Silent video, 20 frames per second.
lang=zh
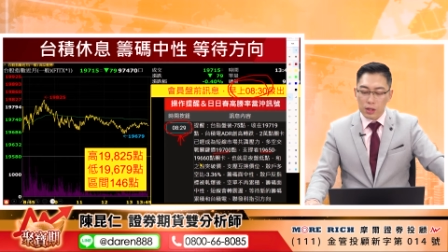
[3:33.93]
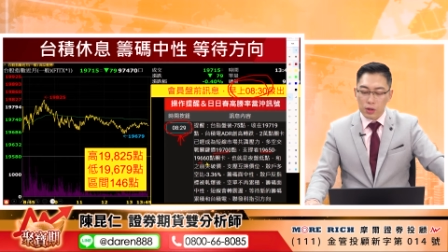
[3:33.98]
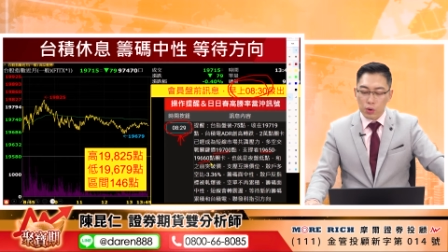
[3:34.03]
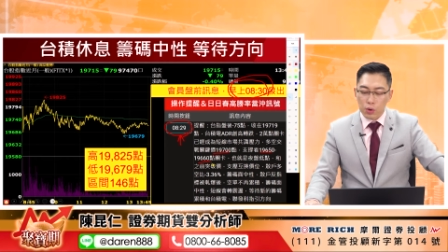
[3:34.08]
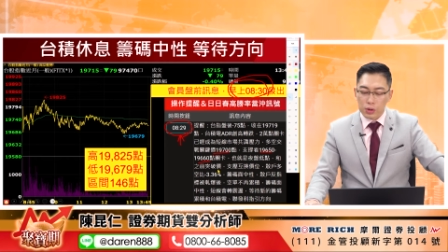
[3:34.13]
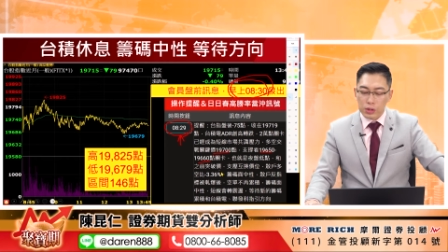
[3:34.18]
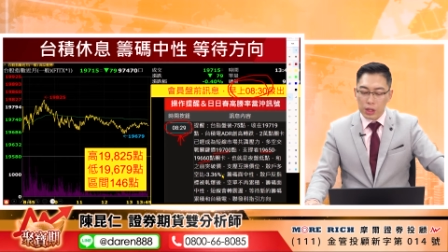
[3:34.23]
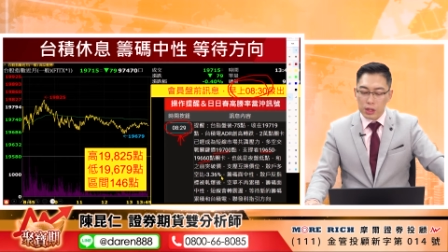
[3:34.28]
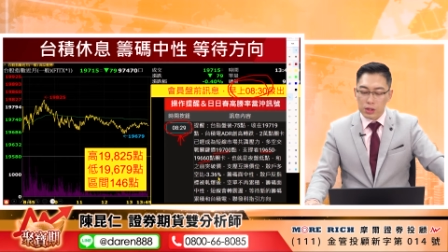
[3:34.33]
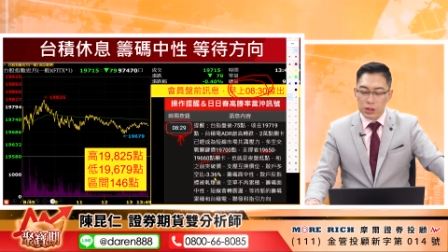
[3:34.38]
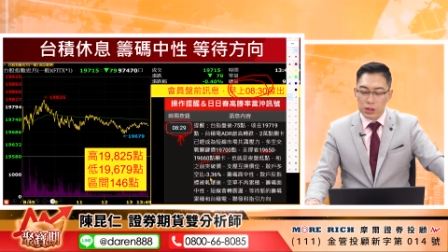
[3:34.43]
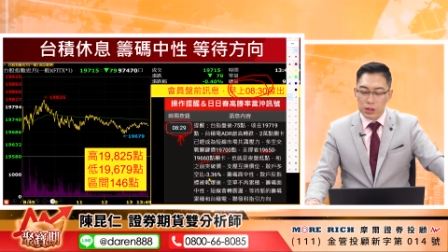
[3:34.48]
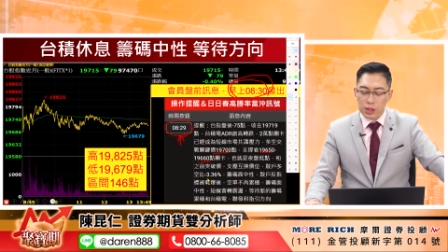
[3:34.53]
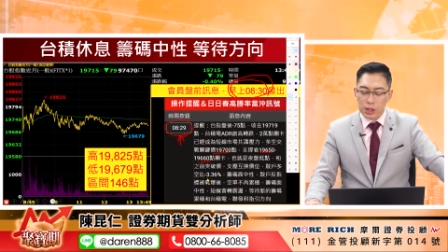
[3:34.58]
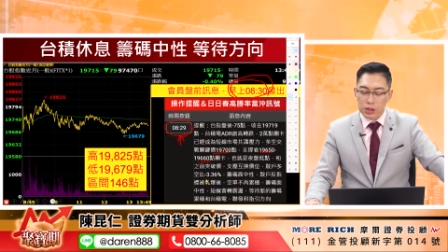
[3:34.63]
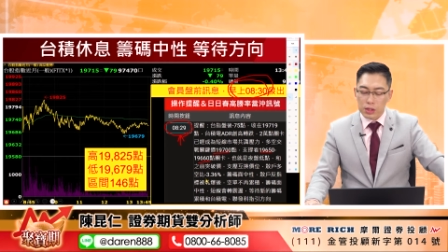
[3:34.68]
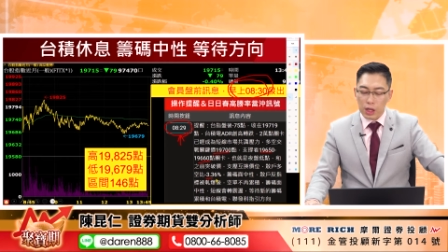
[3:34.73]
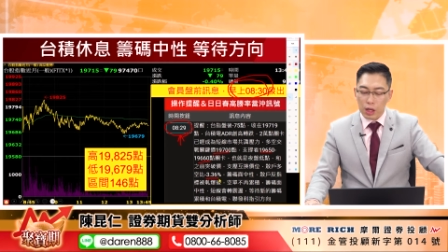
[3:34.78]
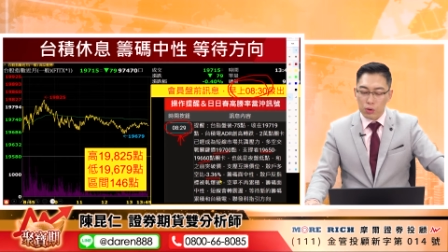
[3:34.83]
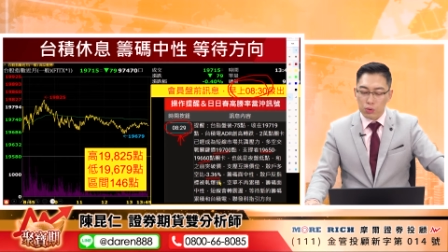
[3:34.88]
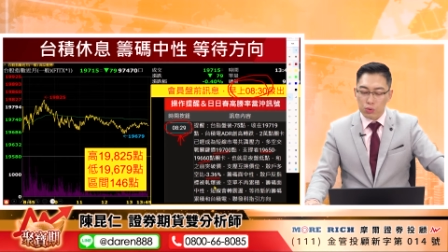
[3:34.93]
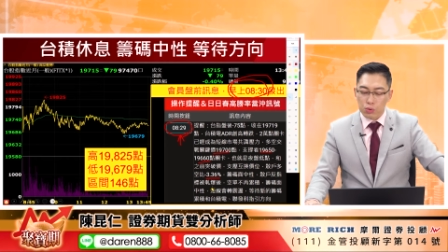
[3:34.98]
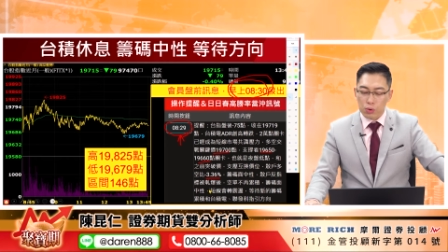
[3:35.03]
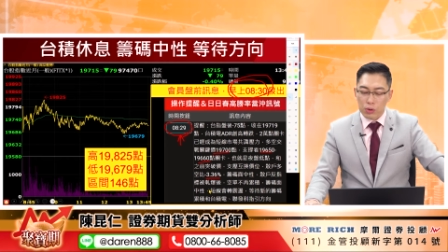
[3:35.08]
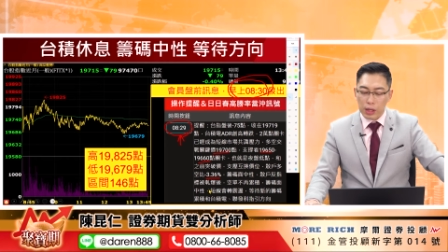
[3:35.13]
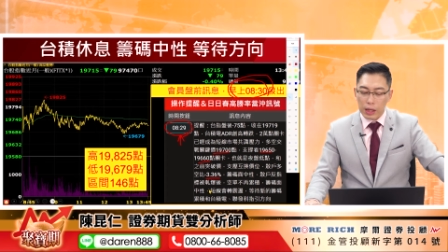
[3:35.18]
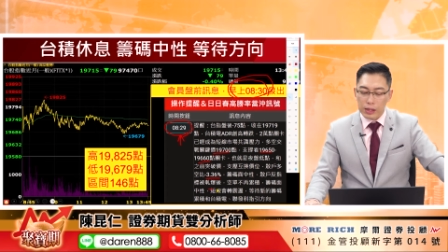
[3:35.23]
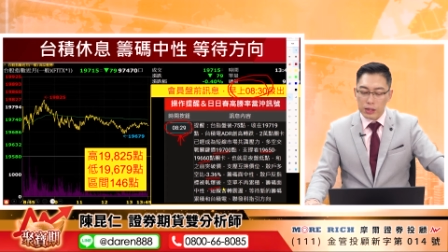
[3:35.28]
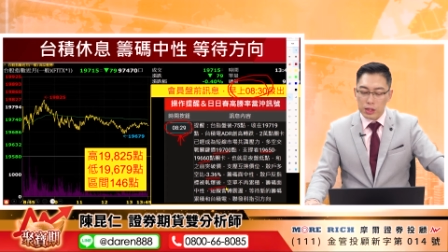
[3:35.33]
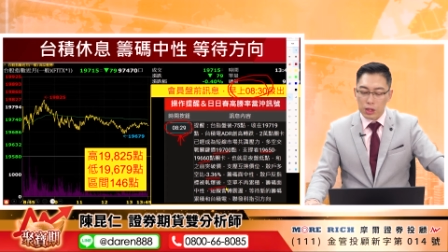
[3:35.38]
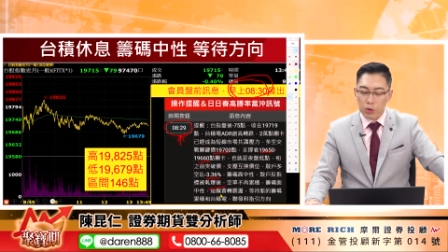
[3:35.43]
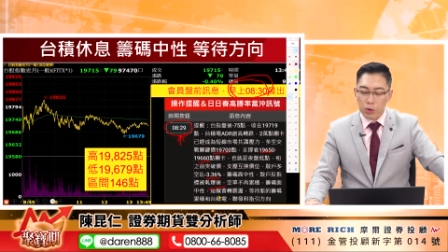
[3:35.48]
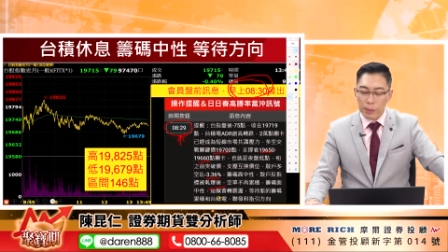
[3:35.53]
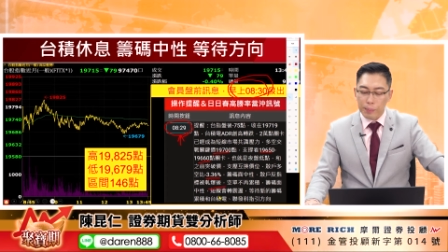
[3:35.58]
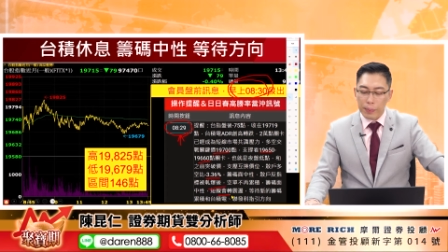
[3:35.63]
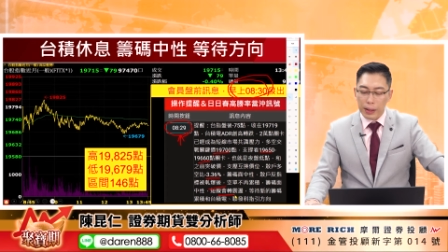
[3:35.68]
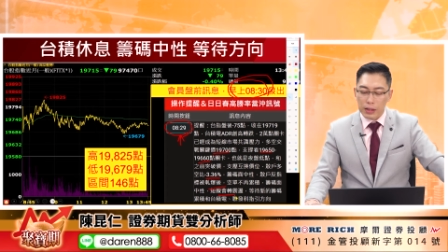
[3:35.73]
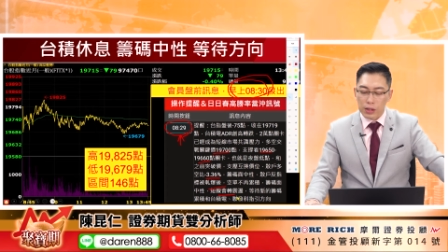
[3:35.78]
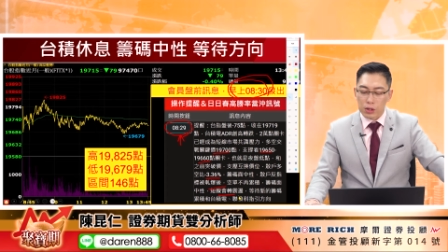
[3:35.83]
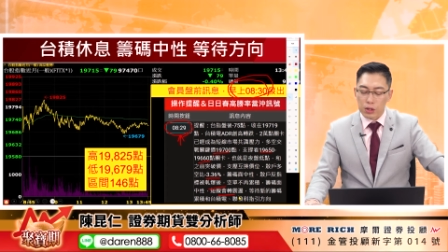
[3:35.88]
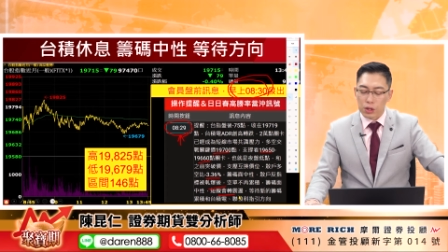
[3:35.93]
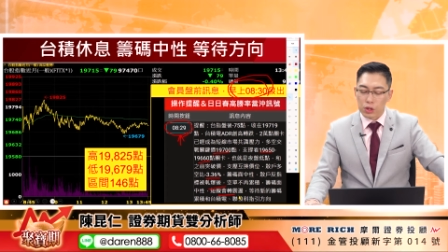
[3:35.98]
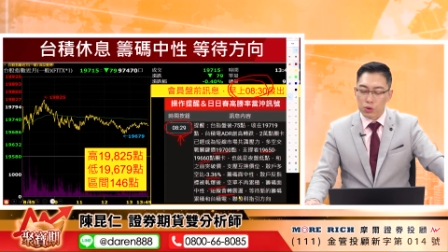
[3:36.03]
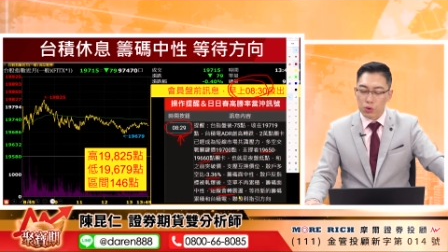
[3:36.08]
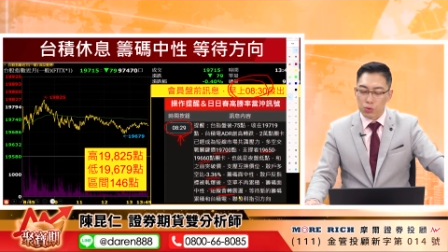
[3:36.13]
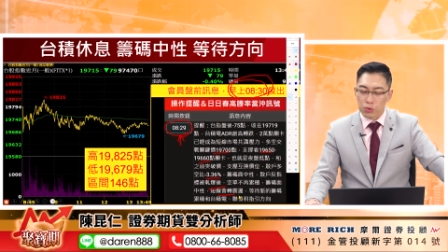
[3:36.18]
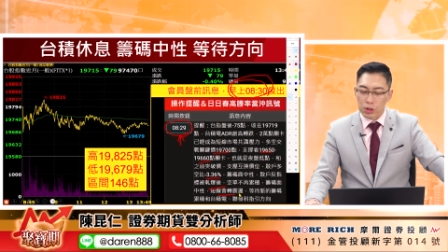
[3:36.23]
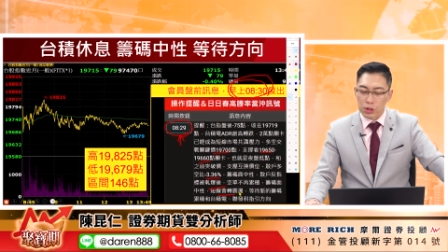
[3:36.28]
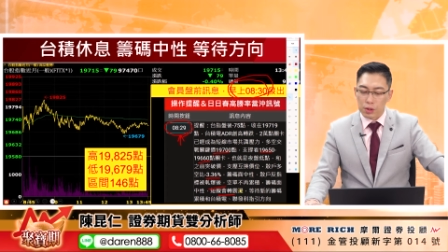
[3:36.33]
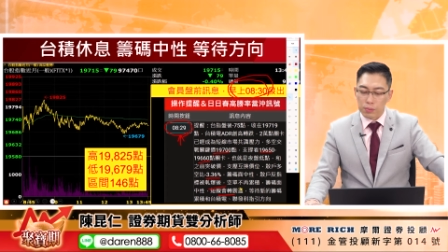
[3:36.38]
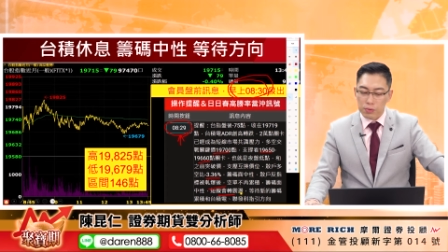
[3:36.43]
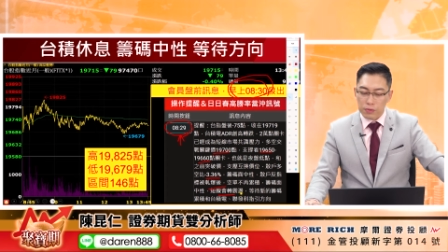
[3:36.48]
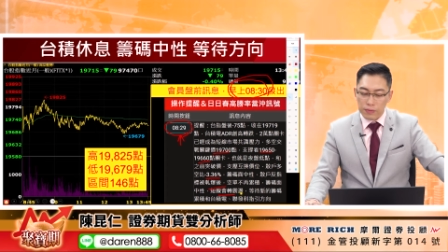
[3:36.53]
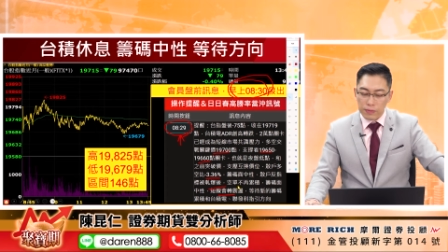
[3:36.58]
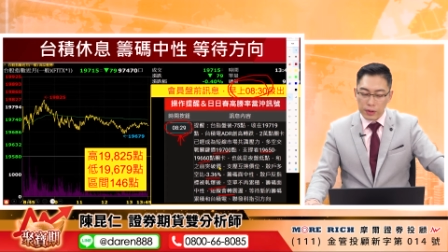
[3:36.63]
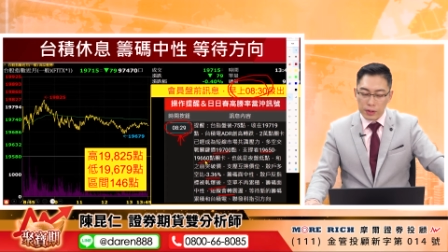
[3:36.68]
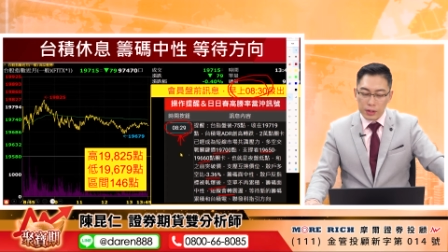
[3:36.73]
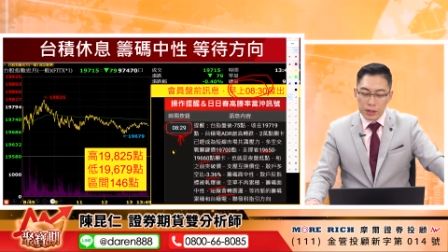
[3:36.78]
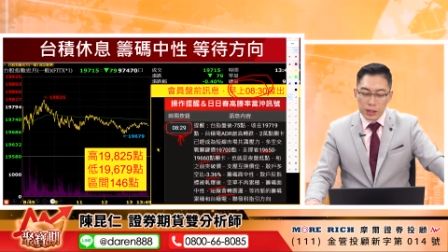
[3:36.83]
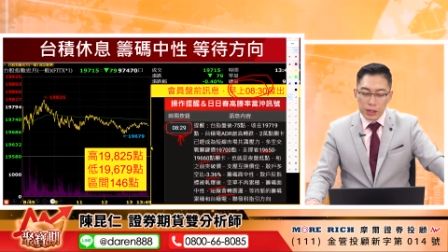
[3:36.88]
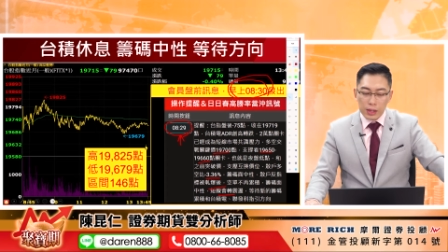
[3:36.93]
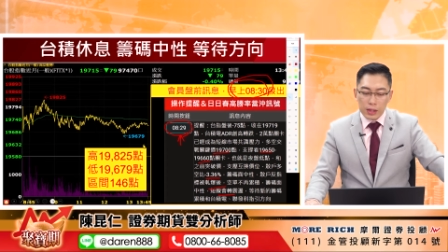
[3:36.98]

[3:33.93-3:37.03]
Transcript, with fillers: 或像是一些操作啦、一些关盘的一个重点的部分。